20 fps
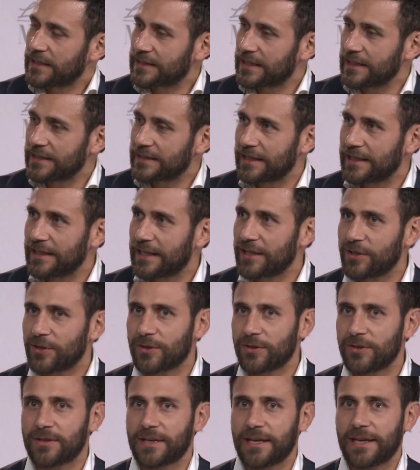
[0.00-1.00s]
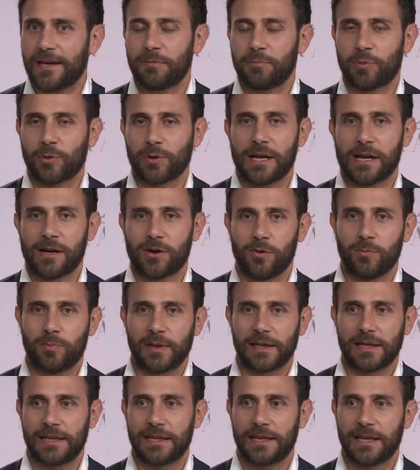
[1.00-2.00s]
Esa escena yo creo que por la
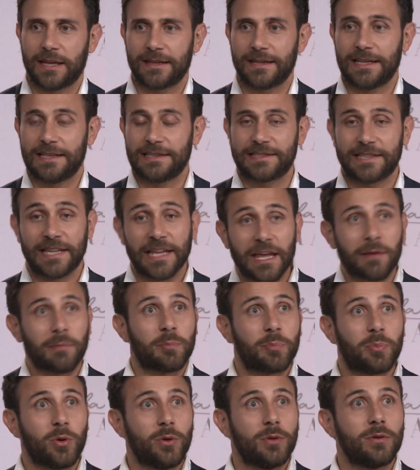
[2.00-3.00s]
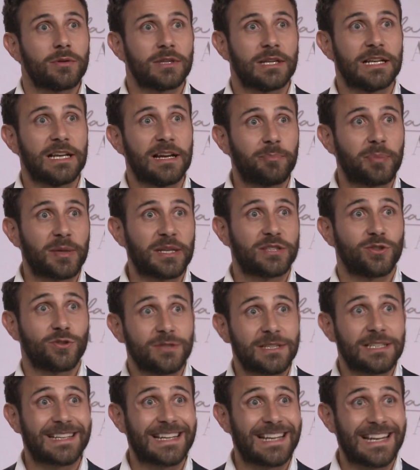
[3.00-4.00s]
complejidad del tiempo, de la presión
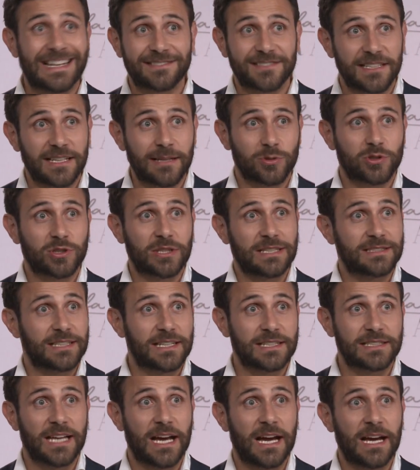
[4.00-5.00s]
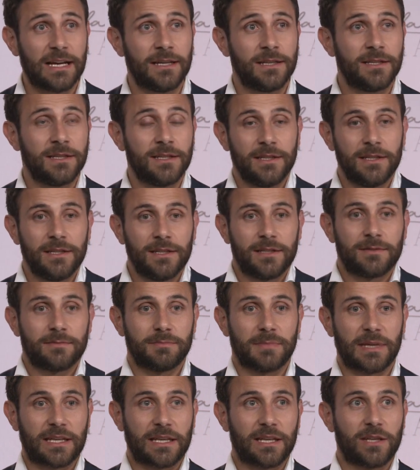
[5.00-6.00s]
de que la tenemos que hacer ya,
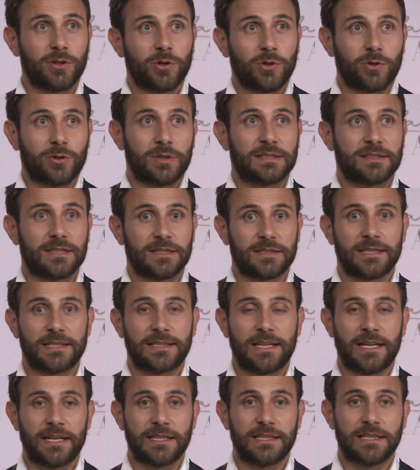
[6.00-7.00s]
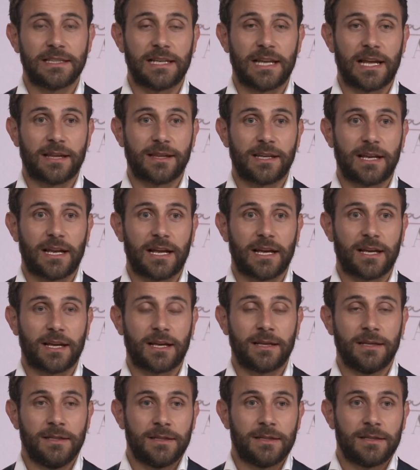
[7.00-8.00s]
me quedo con esa escena. Y la de
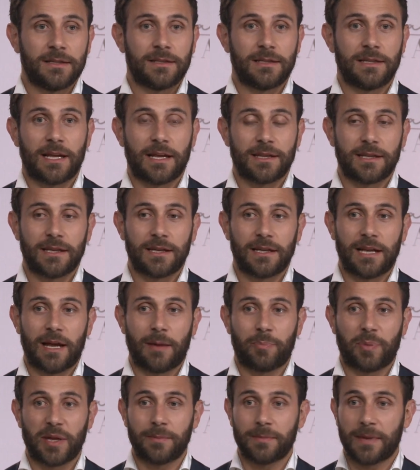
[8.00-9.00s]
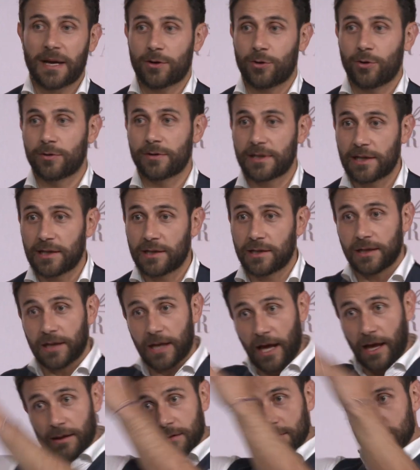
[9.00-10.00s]
la, de la prima con el...
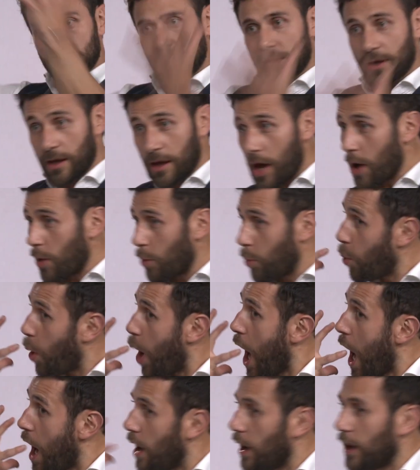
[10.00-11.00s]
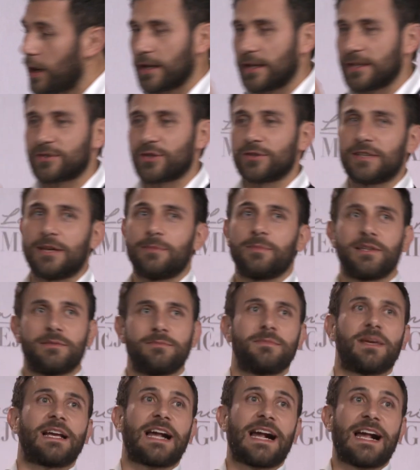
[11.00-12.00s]
Eso también,
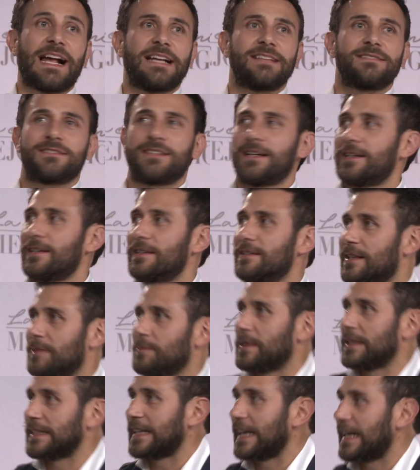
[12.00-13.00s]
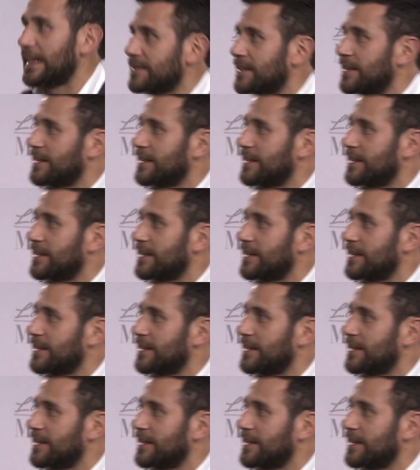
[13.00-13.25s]
me encanta, esa me encanta.